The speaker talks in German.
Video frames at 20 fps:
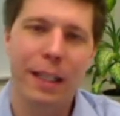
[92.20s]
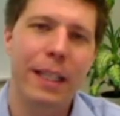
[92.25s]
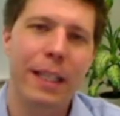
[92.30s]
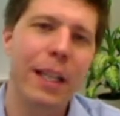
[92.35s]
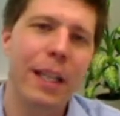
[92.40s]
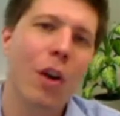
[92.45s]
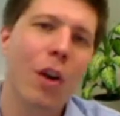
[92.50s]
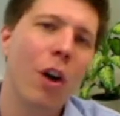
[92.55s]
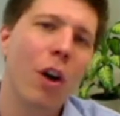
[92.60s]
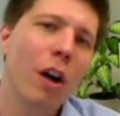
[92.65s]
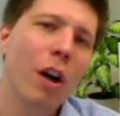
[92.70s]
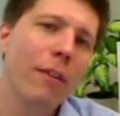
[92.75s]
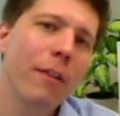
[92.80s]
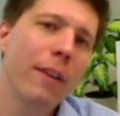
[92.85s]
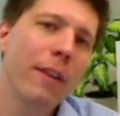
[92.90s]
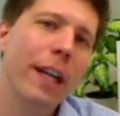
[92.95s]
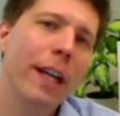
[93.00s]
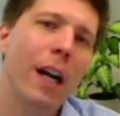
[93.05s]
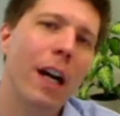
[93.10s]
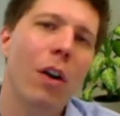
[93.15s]
ziehen
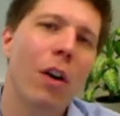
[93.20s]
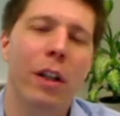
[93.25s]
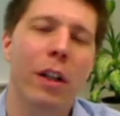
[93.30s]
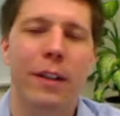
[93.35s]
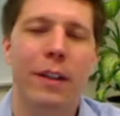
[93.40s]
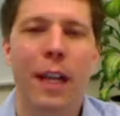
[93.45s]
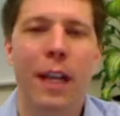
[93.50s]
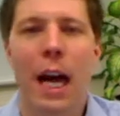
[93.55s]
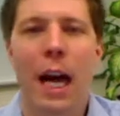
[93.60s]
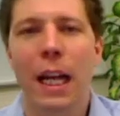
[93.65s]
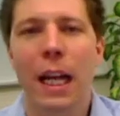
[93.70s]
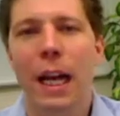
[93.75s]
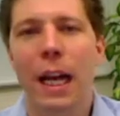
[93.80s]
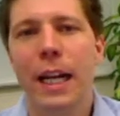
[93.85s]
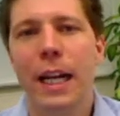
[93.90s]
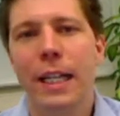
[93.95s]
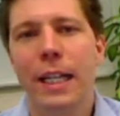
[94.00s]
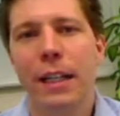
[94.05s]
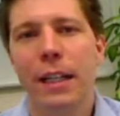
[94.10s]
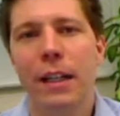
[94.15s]
häufig auch
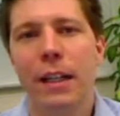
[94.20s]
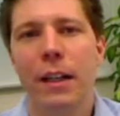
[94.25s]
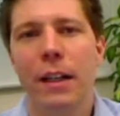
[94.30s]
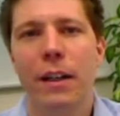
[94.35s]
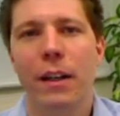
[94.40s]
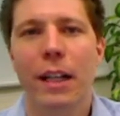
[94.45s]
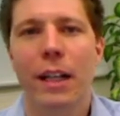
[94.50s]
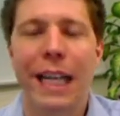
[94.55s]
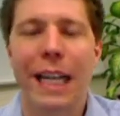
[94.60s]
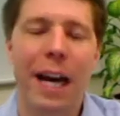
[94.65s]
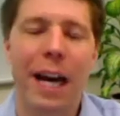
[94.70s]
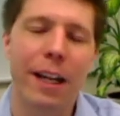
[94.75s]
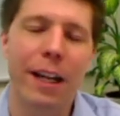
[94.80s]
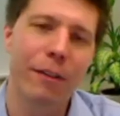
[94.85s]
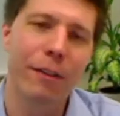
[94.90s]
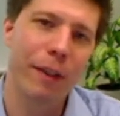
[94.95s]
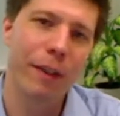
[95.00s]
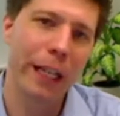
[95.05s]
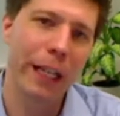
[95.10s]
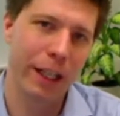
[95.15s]
zahlreiche kleine
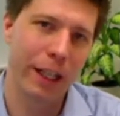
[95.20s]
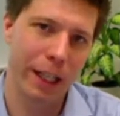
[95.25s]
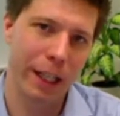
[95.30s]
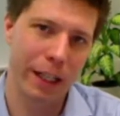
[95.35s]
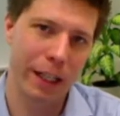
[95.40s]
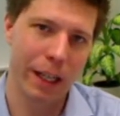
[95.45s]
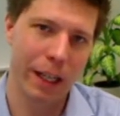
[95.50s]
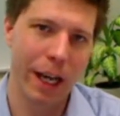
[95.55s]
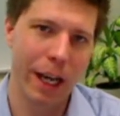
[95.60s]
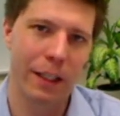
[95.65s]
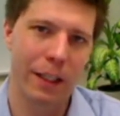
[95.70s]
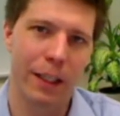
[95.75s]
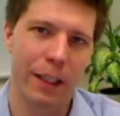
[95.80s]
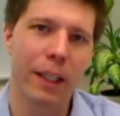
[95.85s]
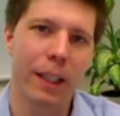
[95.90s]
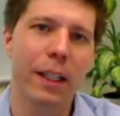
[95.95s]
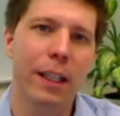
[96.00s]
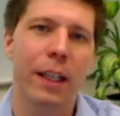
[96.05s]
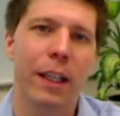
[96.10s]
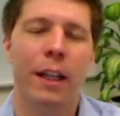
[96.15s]
Fehlerchen nach
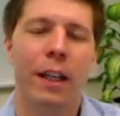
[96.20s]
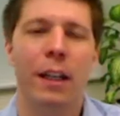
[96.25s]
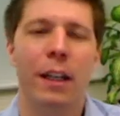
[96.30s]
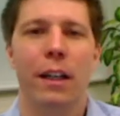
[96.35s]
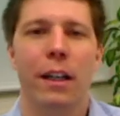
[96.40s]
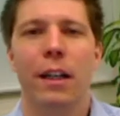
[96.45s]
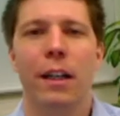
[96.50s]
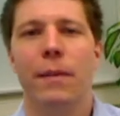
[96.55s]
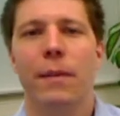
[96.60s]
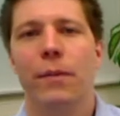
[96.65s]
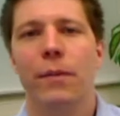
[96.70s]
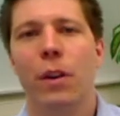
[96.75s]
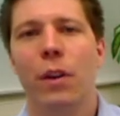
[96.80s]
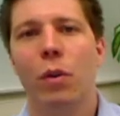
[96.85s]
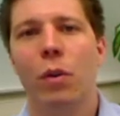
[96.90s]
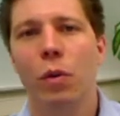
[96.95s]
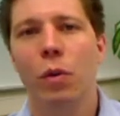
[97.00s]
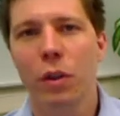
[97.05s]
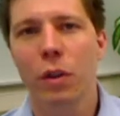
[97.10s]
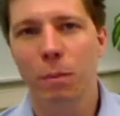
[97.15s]
sich. Ähm, ein
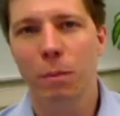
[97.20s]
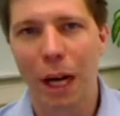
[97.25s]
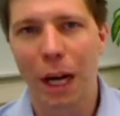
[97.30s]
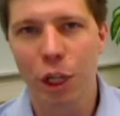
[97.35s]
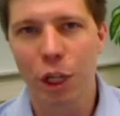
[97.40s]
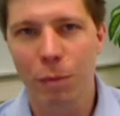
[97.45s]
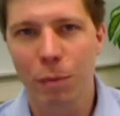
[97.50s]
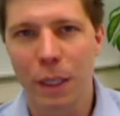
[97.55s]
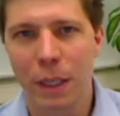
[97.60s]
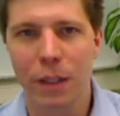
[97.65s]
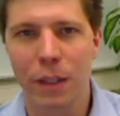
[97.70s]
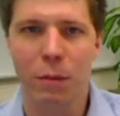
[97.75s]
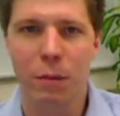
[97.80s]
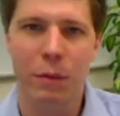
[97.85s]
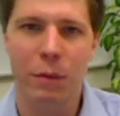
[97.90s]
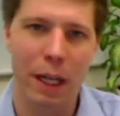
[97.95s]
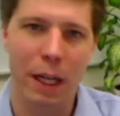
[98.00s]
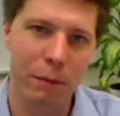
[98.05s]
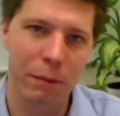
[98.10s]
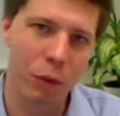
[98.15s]
gutes Beispiel zum
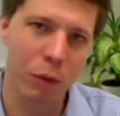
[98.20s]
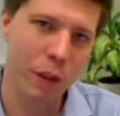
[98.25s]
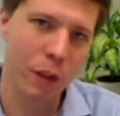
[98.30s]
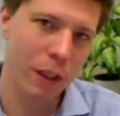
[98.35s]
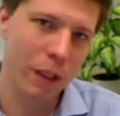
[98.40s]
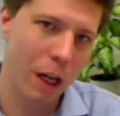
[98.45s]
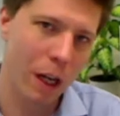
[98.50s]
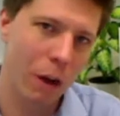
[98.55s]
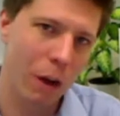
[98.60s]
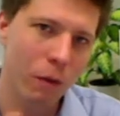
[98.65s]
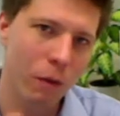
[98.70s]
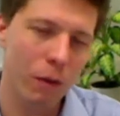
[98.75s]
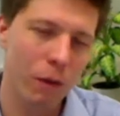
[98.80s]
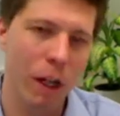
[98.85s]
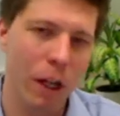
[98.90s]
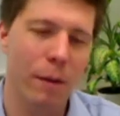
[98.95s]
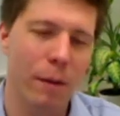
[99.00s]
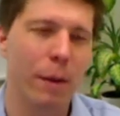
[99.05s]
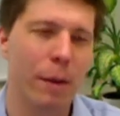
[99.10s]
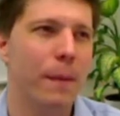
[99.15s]
Zeitpunkt dieser
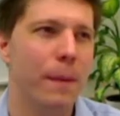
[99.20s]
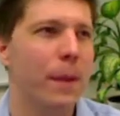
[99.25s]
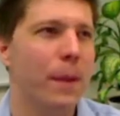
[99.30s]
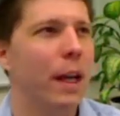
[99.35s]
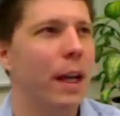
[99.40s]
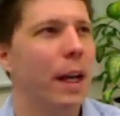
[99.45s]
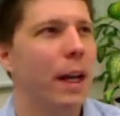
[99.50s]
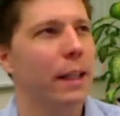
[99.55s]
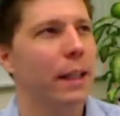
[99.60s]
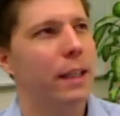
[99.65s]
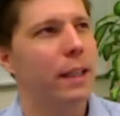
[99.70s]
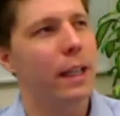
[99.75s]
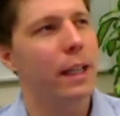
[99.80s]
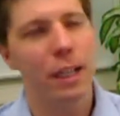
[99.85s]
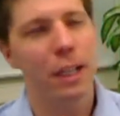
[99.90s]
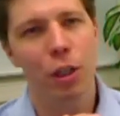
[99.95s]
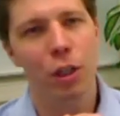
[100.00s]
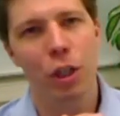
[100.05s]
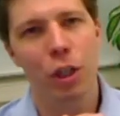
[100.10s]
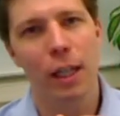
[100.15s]
Aufnahme hat der
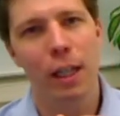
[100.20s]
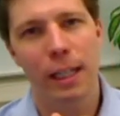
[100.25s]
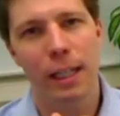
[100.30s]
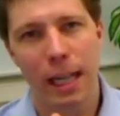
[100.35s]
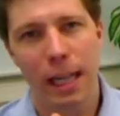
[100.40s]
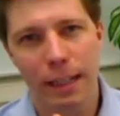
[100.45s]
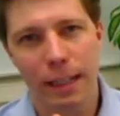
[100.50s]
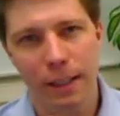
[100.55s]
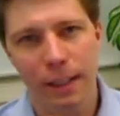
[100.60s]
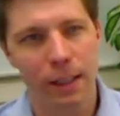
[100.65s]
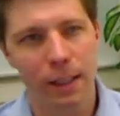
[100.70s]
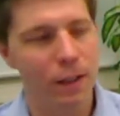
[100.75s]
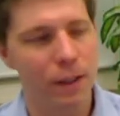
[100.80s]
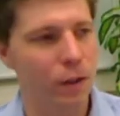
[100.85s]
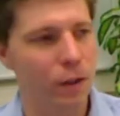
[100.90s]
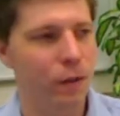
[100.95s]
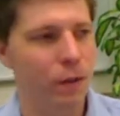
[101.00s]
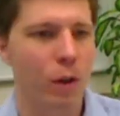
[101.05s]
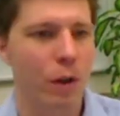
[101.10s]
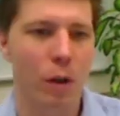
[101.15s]
Hersteller Atlassian die
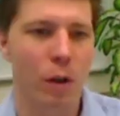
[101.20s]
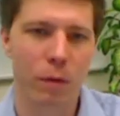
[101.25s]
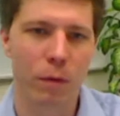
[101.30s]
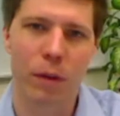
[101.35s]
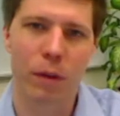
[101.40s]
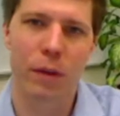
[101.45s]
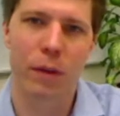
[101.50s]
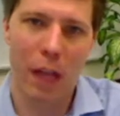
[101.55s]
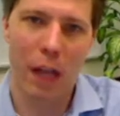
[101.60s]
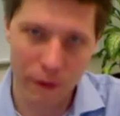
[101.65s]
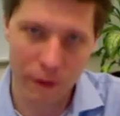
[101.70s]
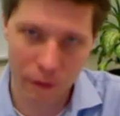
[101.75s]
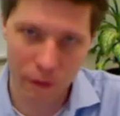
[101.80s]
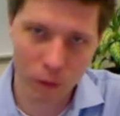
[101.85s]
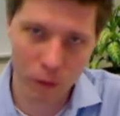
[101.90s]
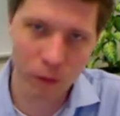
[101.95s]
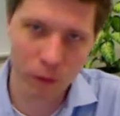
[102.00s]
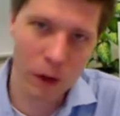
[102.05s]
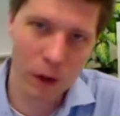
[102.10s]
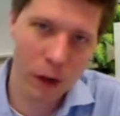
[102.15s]
Software Confluence
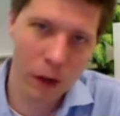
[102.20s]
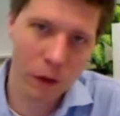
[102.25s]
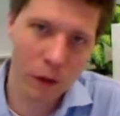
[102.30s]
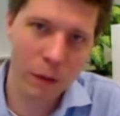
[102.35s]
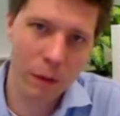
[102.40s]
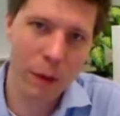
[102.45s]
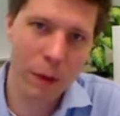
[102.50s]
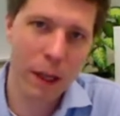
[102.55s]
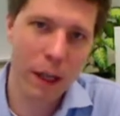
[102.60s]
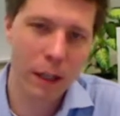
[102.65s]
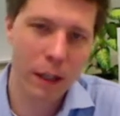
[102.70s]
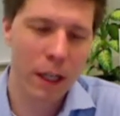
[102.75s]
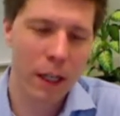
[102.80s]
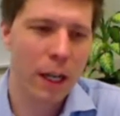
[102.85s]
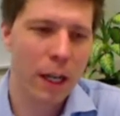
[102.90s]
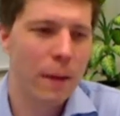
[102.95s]
3.5 rausgebracht.